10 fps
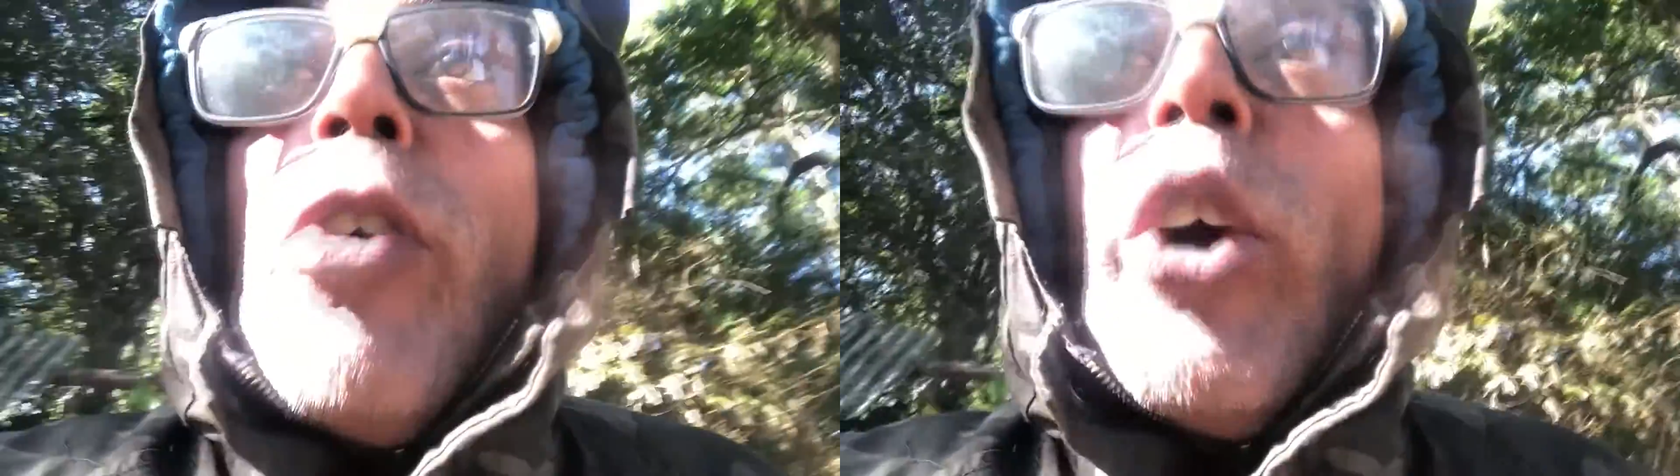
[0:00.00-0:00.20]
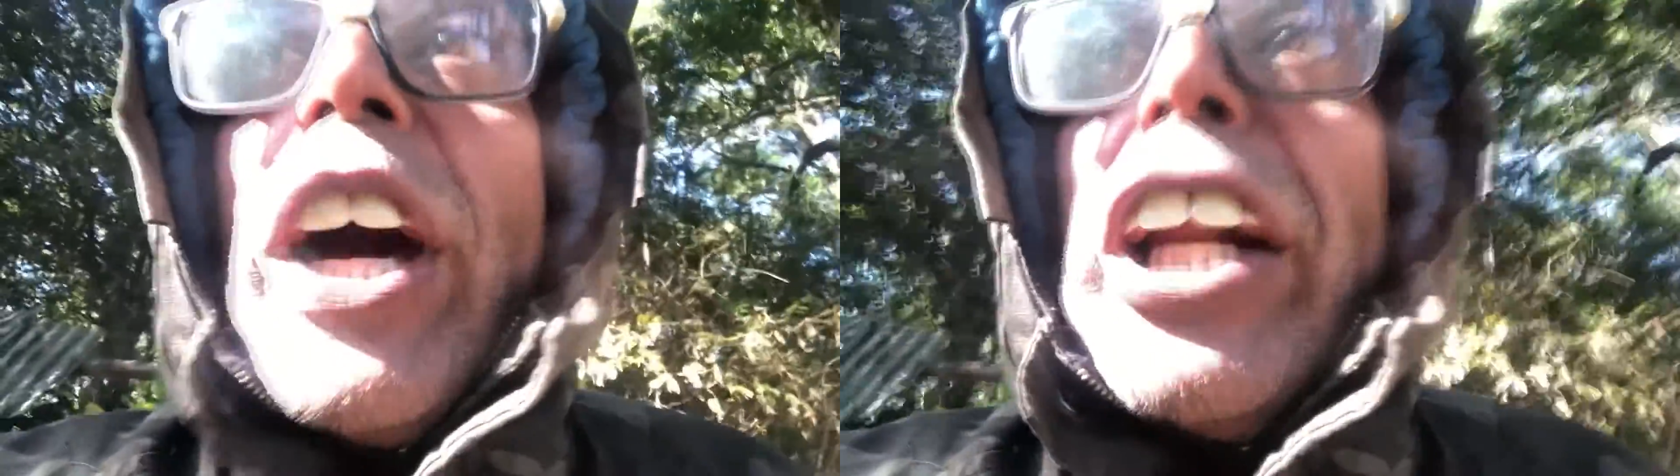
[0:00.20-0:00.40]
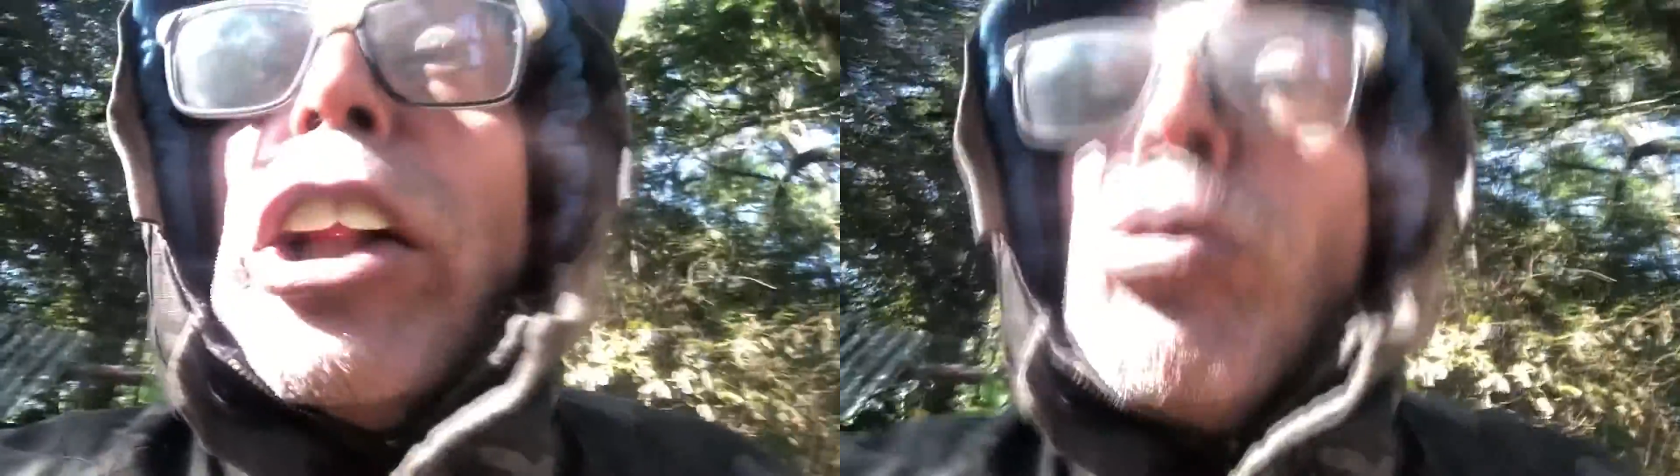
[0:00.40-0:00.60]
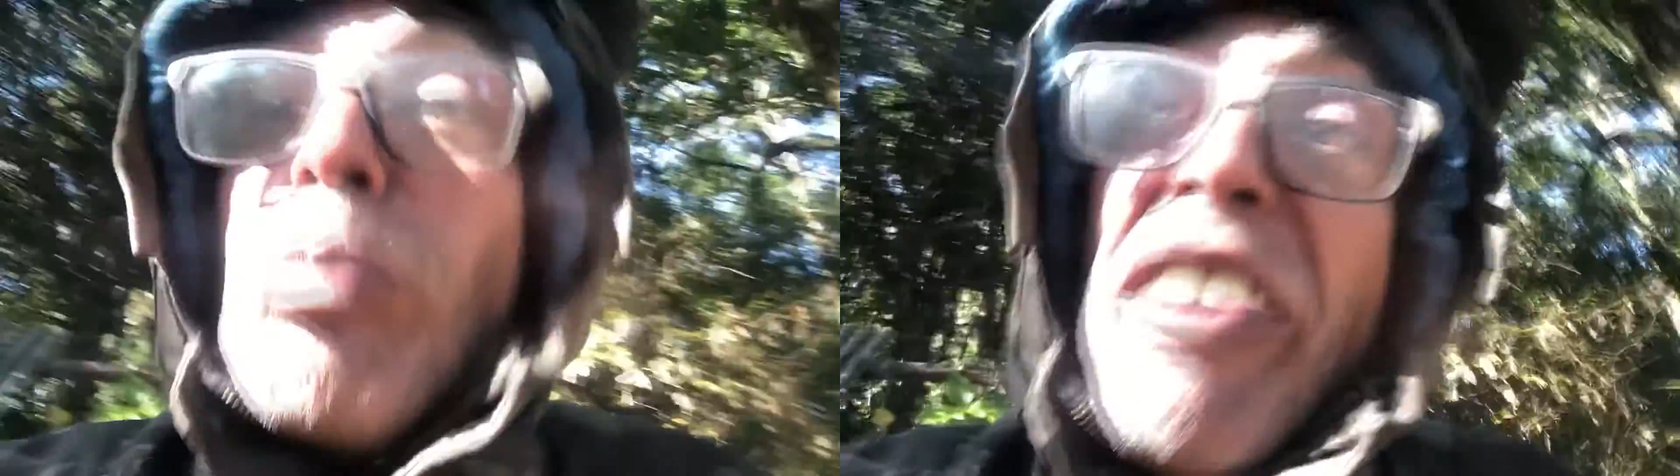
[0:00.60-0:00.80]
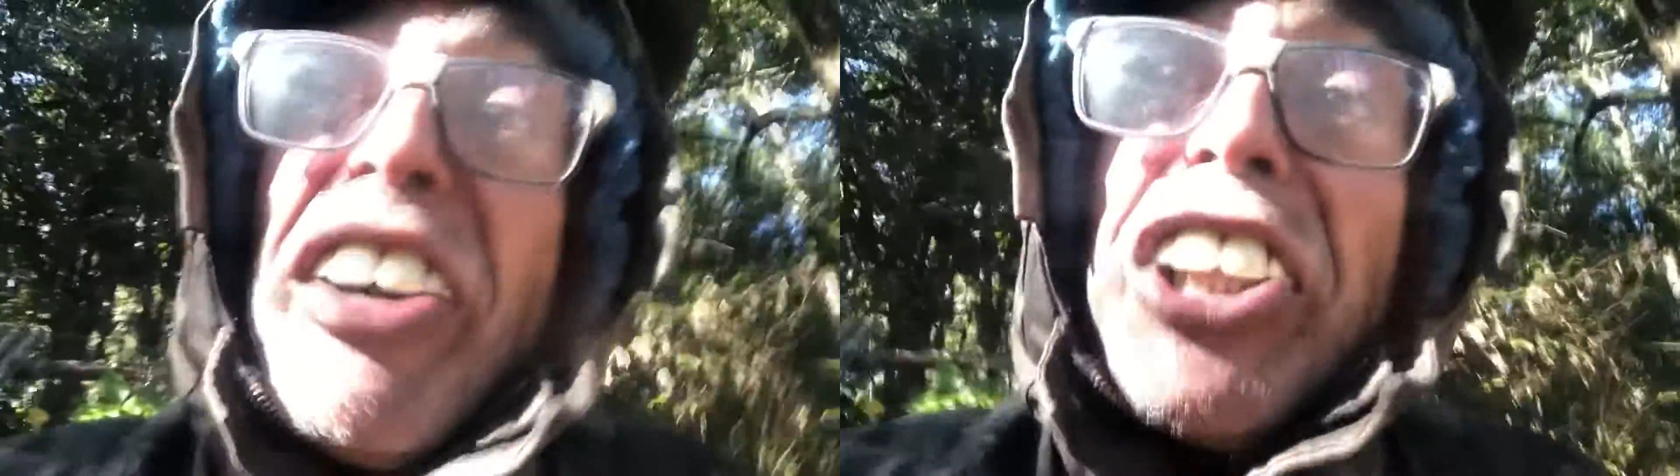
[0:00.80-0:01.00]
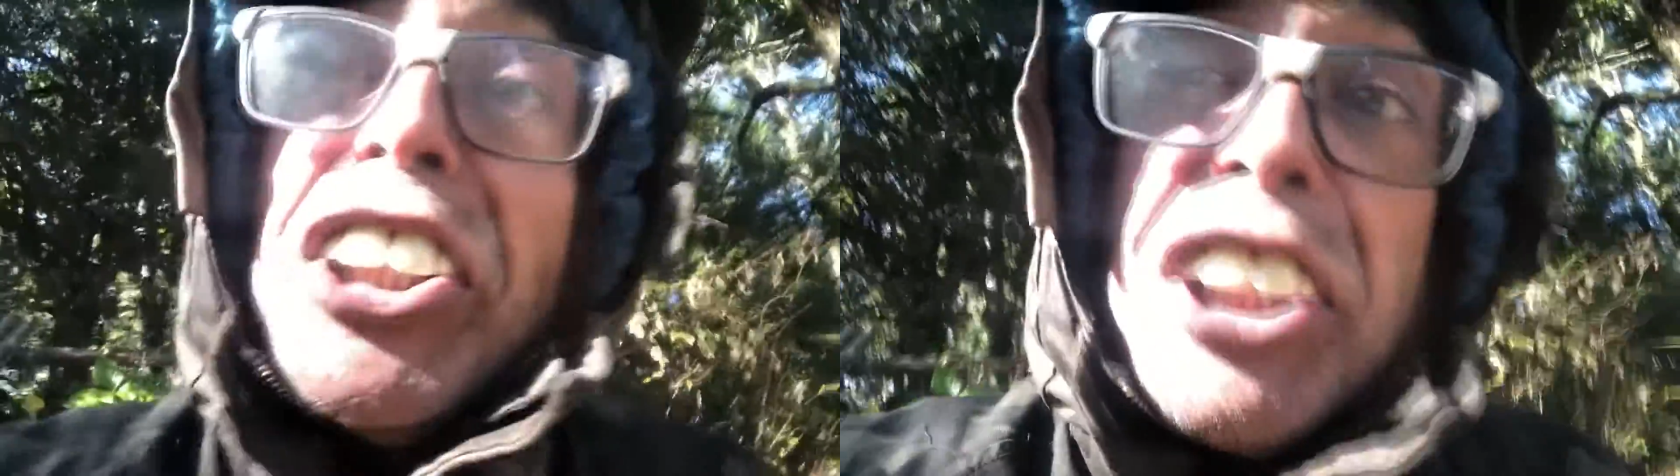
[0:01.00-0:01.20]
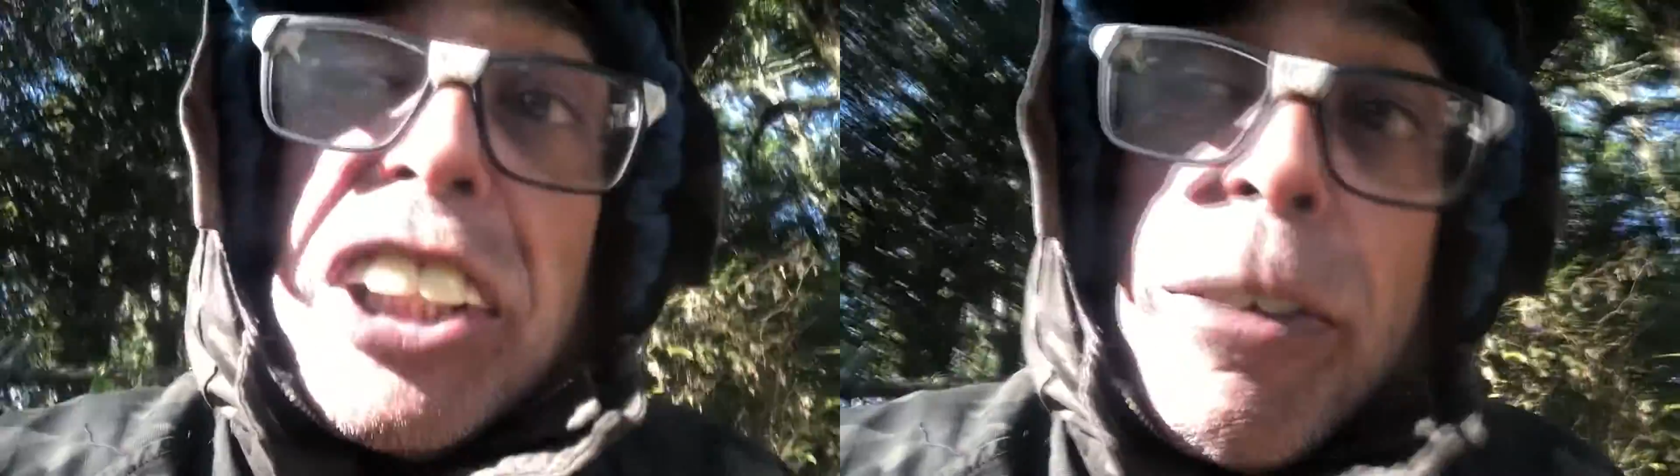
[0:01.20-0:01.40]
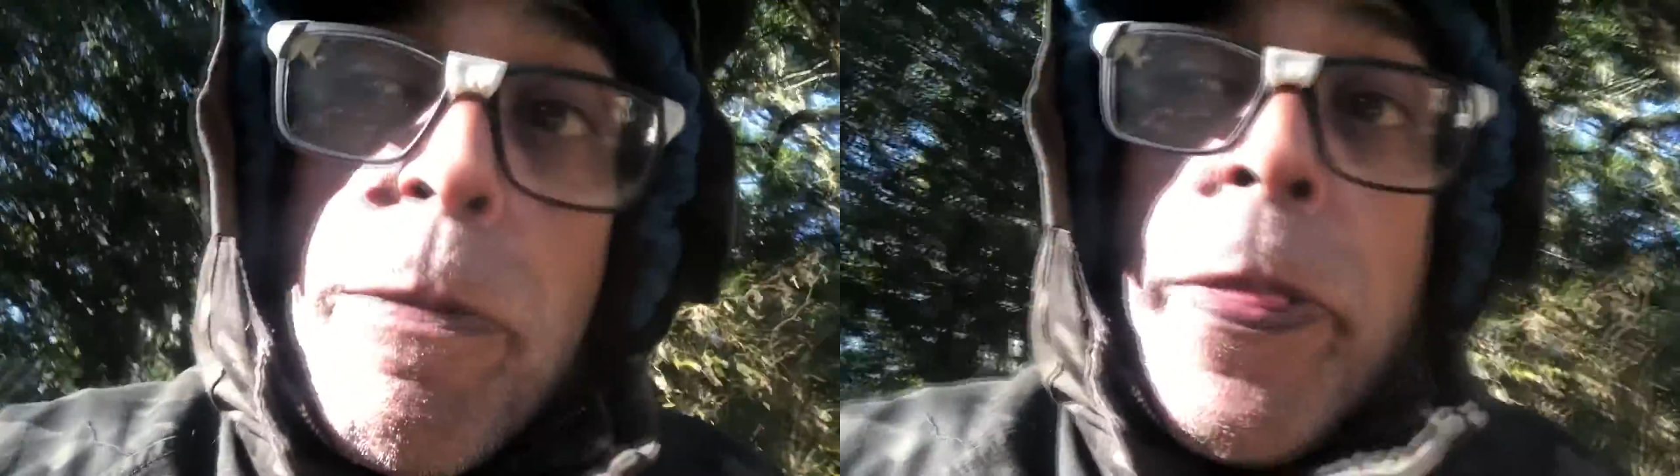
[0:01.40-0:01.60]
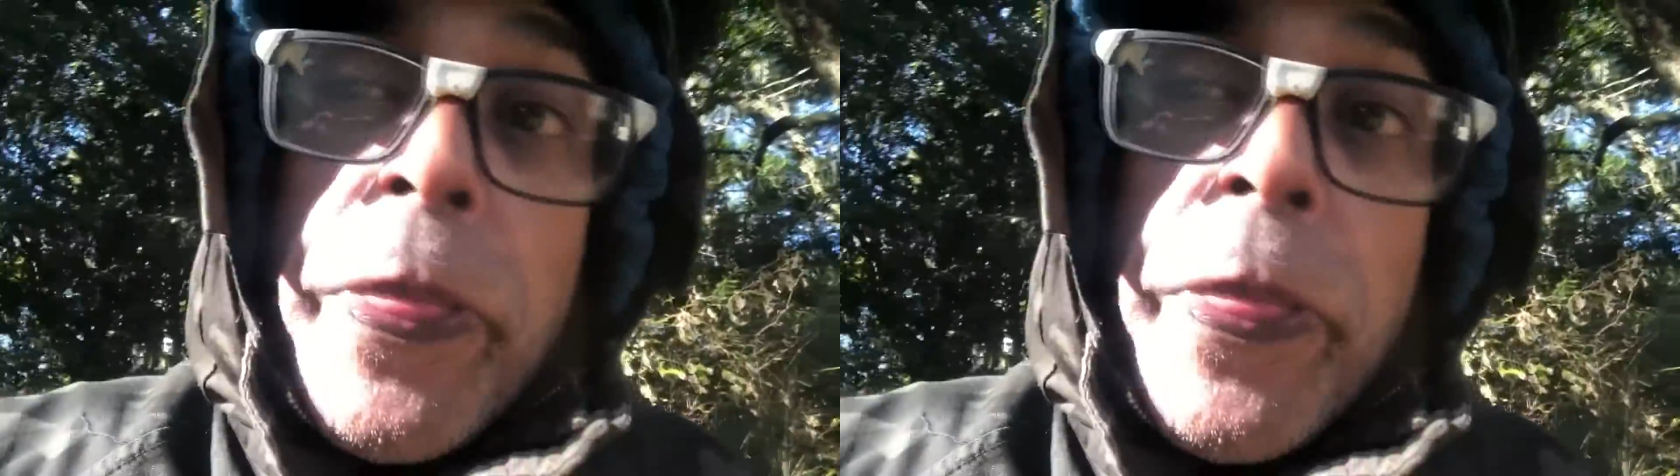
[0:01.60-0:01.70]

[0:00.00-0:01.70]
O cara toma uma vacina,